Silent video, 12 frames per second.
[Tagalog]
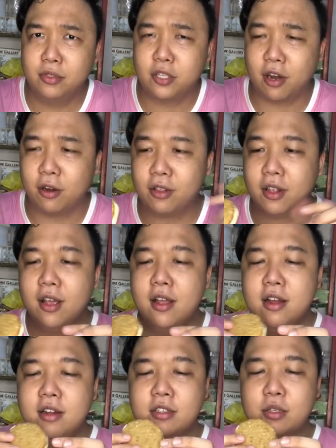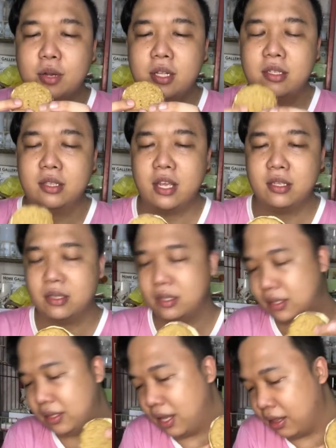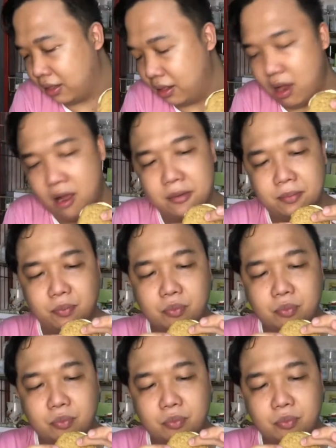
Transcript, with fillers: Charot. Ah. So let's taste it now.